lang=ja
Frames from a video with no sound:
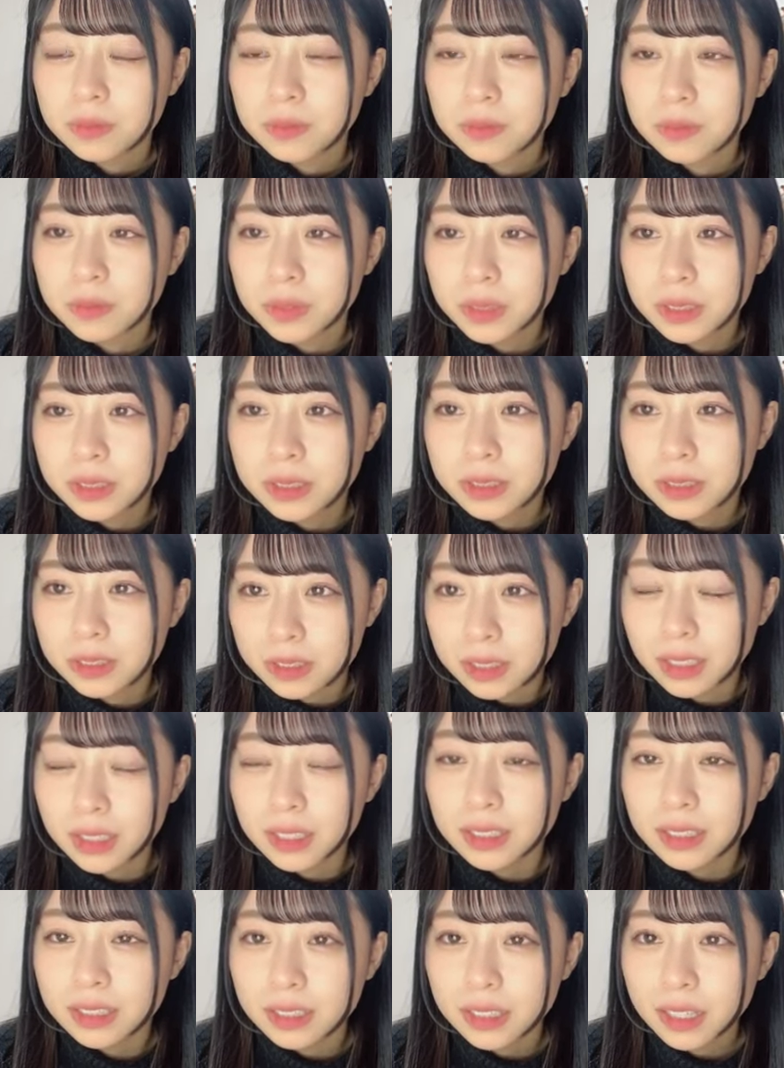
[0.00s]
めっちゃ優
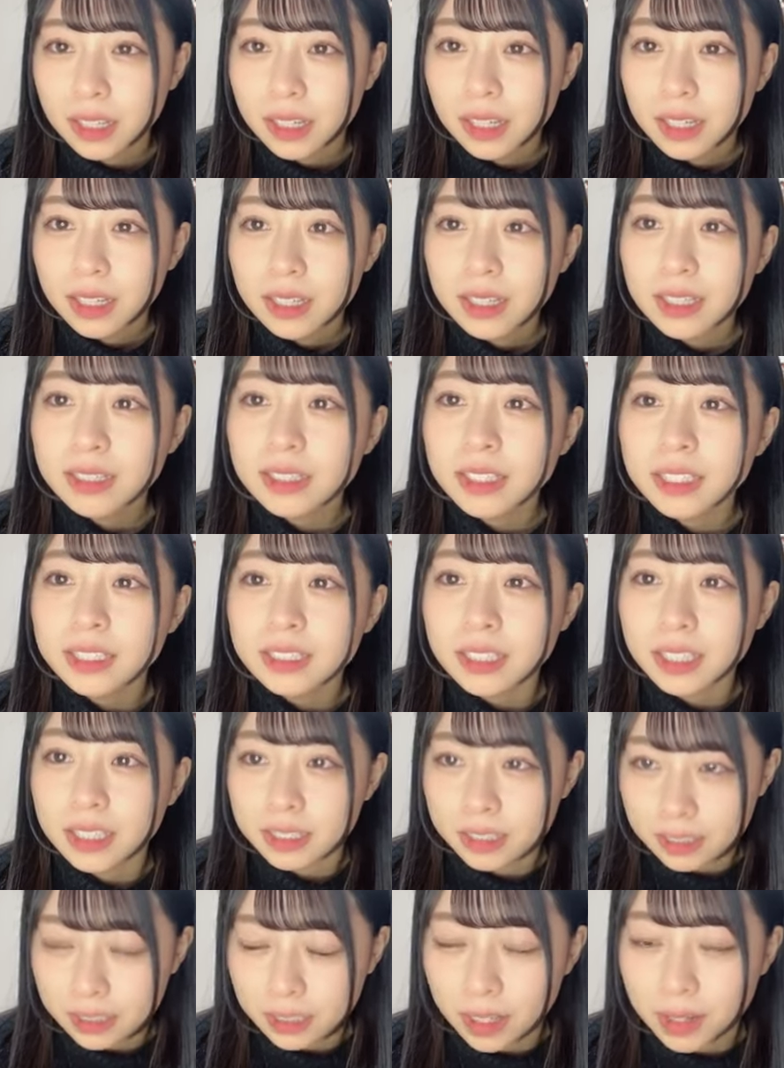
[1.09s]
し
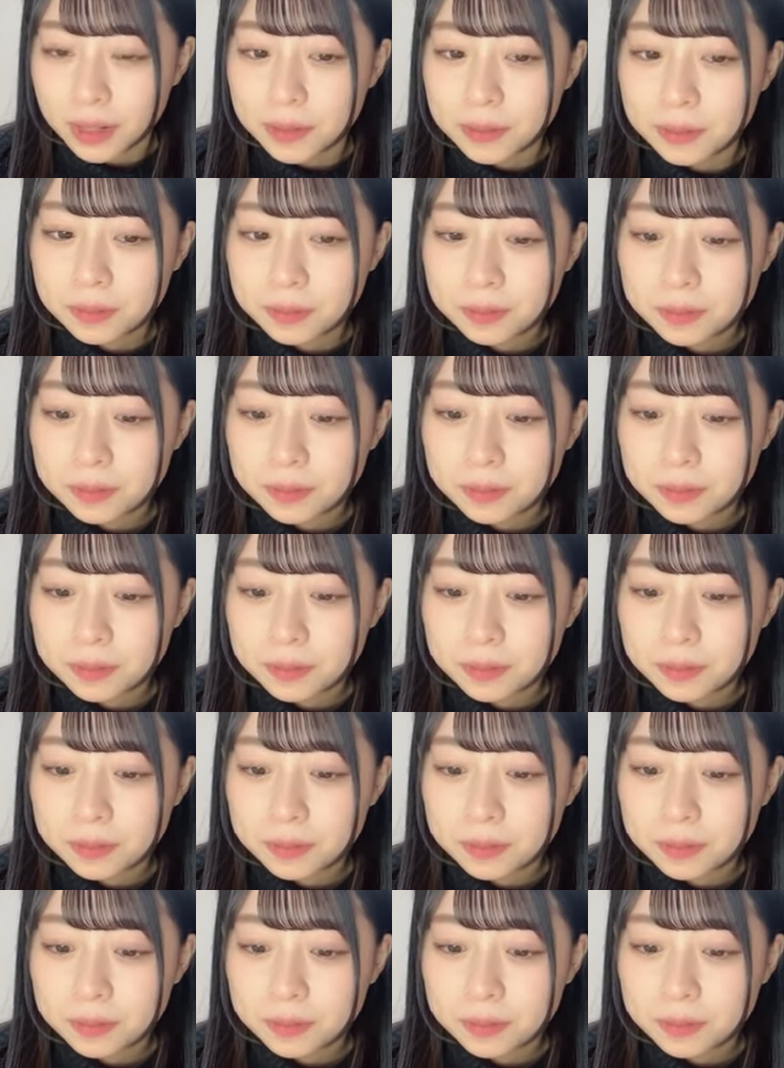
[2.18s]
かった